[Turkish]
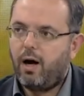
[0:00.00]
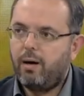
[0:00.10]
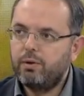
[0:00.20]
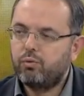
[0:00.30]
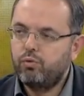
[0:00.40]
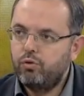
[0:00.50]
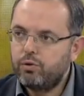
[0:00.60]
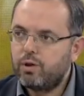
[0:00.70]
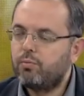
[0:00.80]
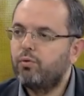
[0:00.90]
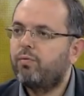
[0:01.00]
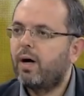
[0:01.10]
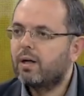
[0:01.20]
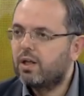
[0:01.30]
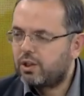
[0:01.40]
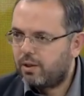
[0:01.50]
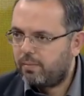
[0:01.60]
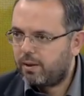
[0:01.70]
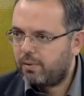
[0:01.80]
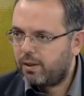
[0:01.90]
Ama günümüzde bunu farklı açıdan
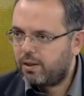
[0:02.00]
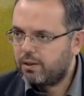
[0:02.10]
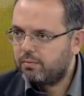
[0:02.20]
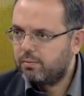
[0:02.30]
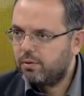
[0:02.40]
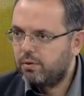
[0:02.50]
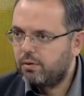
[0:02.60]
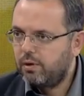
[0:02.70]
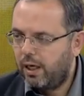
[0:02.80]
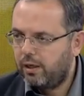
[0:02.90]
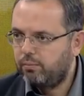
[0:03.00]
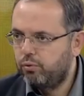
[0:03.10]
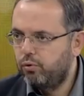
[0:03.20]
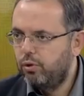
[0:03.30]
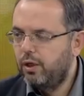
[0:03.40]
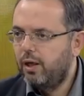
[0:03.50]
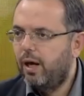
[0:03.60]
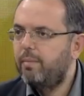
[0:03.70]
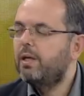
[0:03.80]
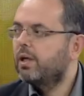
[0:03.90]
bakmak lazım. Yani bu
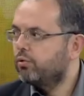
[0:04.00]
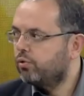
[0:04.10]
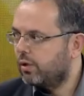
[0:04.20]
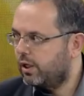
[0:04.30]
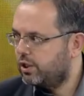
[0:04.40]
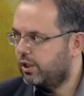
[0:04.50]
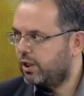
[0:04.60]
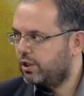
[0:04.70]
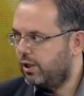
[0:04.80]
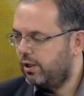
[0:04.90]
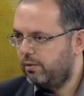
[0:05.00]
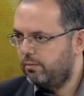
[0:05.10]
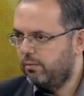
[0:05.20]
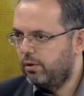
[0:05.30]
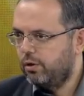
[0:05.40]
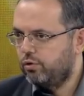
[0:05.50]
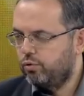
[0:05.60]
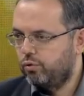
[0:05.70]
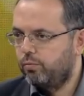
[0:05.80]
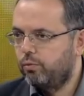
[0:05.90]
hem İran Türkleri için geçerli,
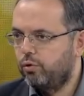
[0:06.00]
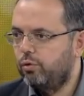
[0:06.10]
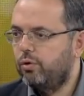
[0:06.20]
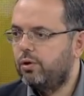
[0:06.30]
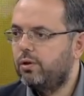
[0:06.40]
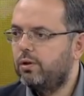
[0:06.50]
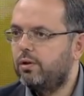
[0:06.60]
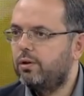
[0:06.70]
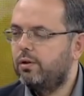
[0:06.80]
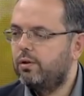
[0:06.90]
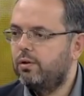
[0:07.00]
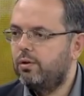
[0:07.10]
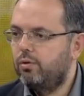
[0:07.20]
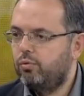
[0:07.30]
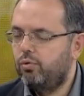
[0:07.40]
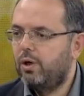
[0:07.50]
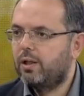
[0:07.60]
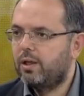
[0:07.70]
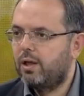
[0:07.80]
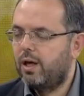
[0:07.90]
çünkü bugün e,
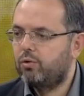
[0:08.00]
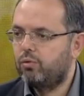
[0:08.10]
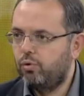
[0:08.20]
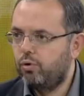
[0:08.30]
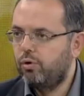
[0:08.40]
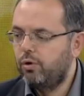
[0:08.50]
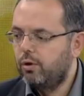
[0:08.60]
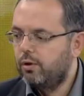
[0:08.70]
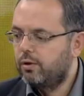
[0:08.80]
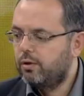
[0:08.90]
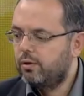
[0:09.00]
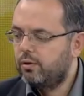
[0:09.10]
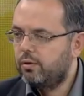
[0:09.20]
dünyadaki her türlü e,